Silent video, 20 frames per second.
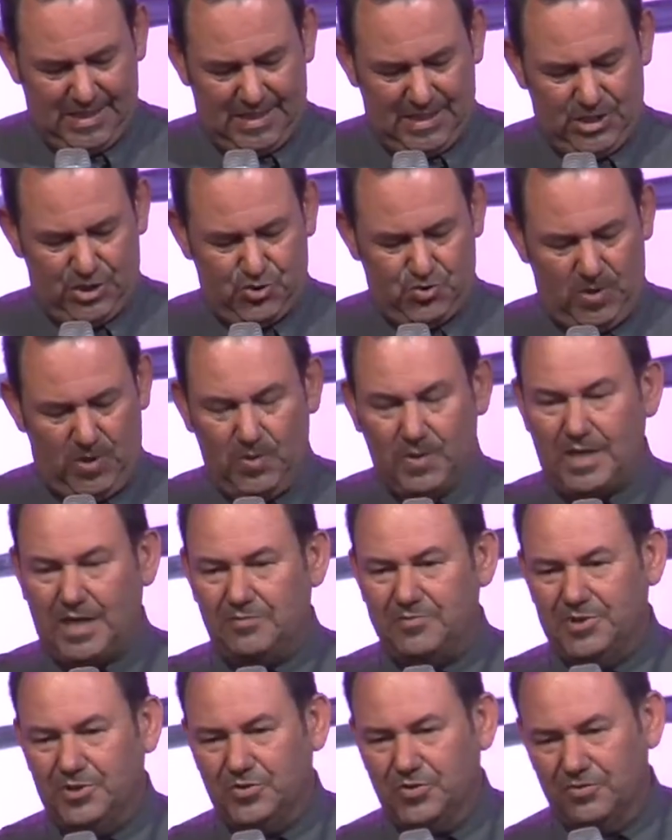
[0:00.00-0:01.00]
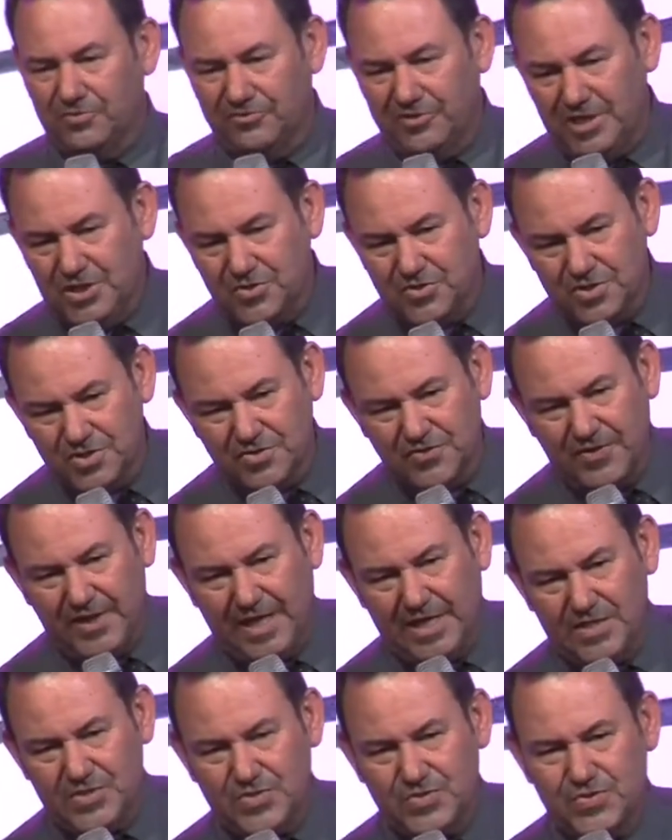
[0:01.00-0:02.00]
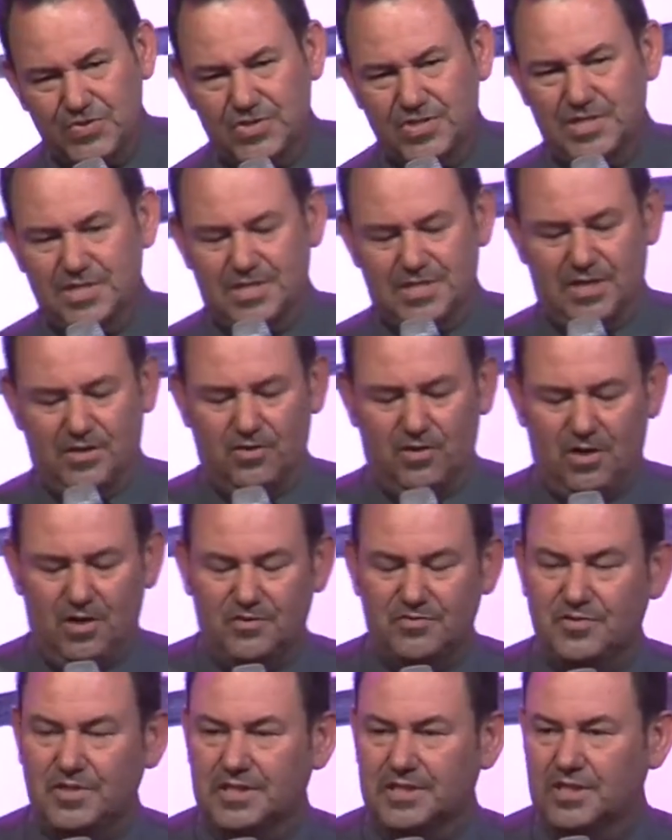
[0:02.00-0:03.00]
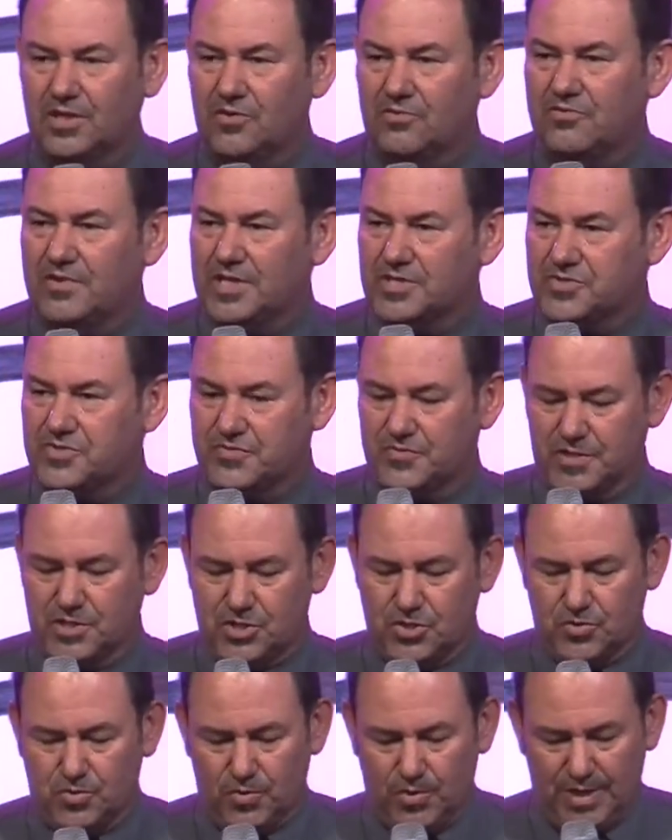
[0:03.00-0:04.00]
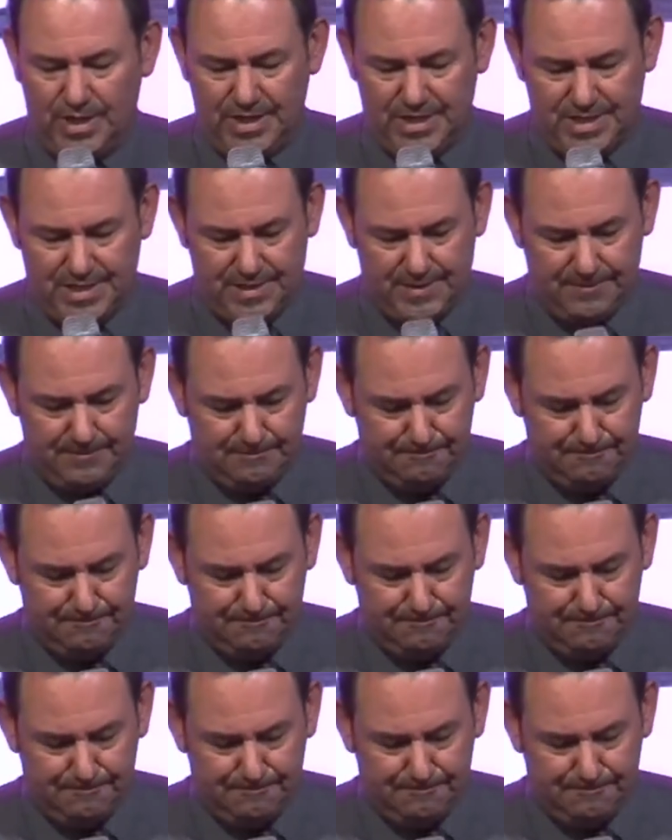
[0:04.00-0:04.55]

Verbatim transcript: João capítulo 20, os versos 19 até o verso 22.